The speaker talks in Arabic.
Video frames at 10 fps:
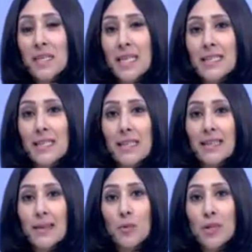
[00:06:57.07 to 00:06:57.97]
منازل
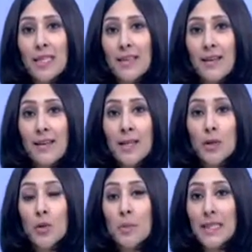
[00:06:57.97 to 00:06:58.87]
الدبوديه
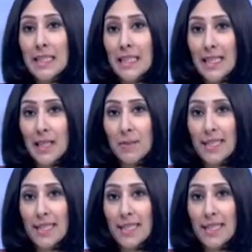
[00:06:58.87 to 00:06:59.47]
وبني هلال